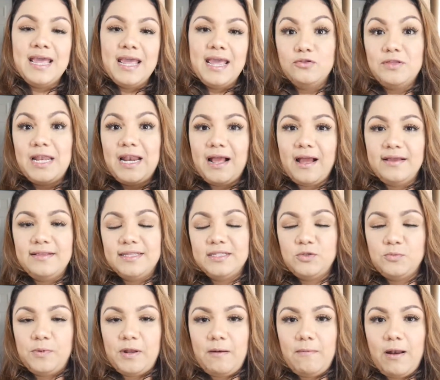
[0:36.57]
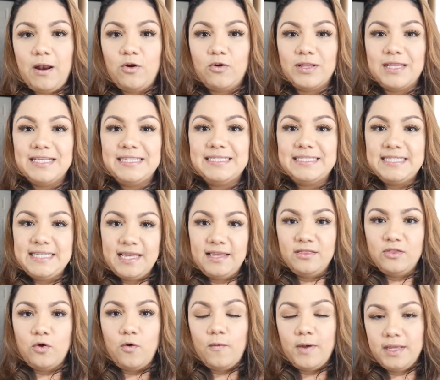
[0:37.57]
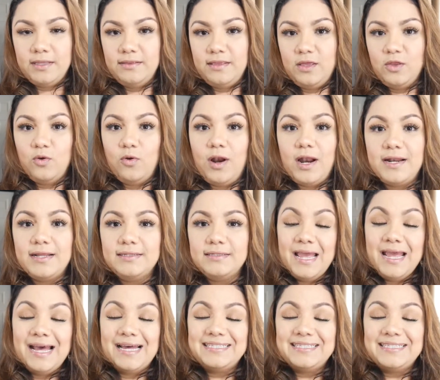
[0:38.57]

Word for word: donde la cajita supera el valor de 120 dólares.